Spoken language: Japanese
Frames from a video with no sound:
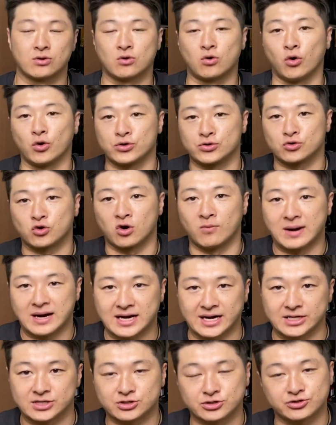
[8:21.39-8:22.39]
こういう細
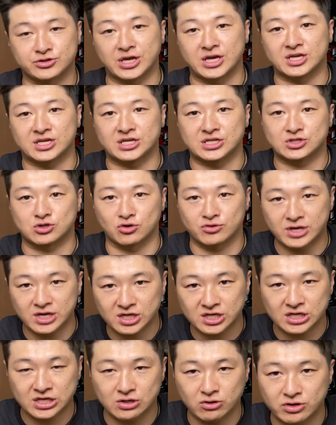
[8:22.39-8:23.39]
かい中殿筋小
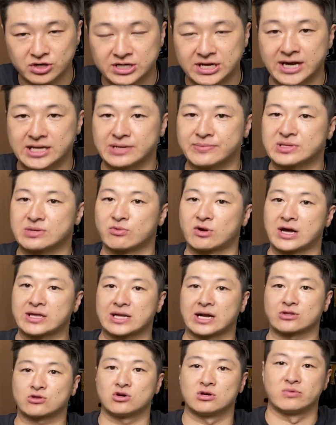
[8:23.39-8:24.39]
殿筋を鍛えてみてもらえ
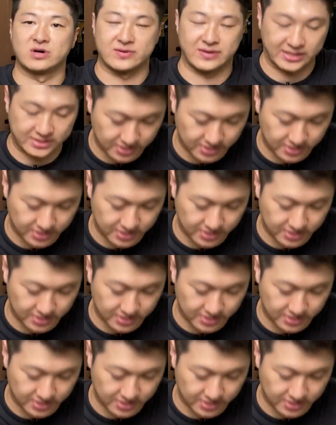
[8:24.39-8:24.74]
たらと思いま